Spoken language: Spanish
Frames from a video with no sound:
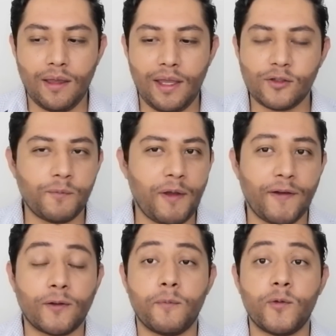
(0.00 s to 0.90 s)
eso me
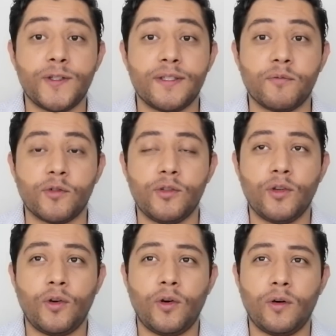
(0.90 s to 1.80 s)
afectó muchísimo.
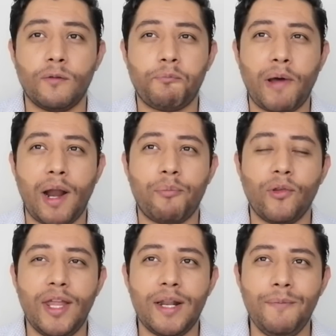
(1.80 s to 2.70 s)
Yo, para
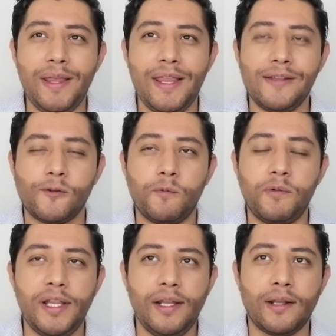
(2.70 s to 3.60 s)
poderme
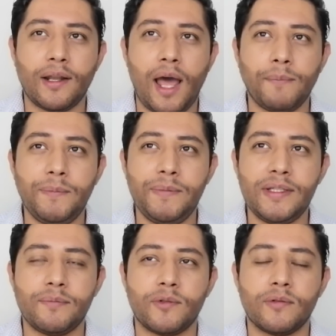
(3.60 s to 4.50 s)
descubrir a mí
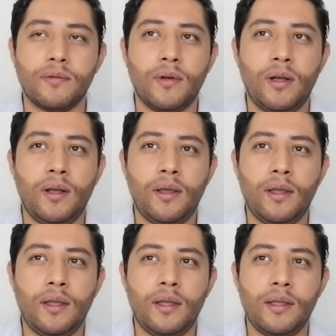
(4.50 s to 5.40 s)
mismo
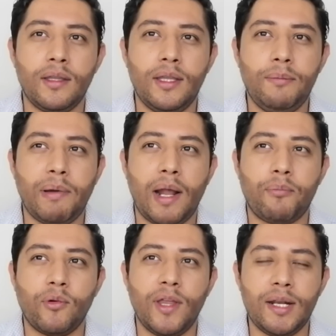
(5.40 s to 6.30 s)
y para
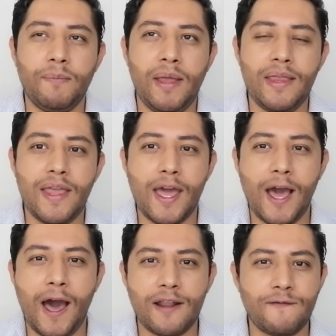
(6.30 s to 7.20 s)
poderme
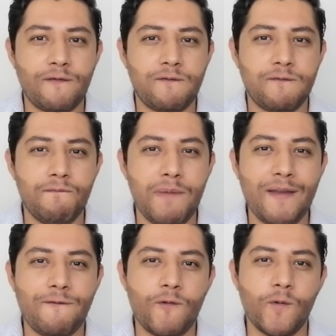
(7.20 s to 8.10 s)

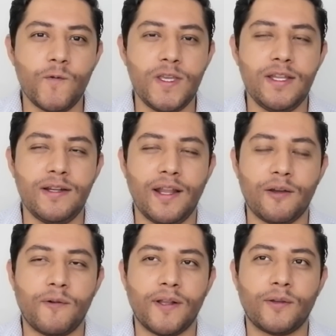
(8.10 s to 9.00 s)
dejarme fluir
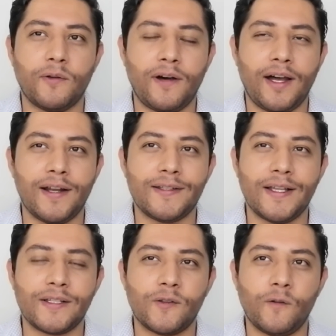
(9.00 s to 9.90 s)
en cuanto al
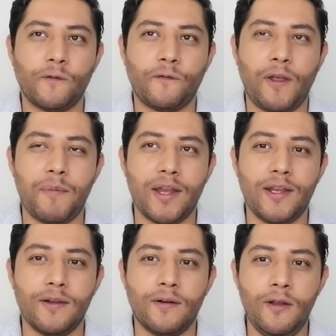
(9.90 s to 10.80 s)
sexo
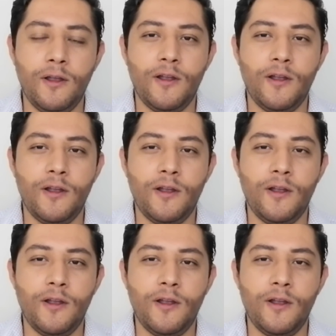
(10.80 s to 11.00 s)
femenino,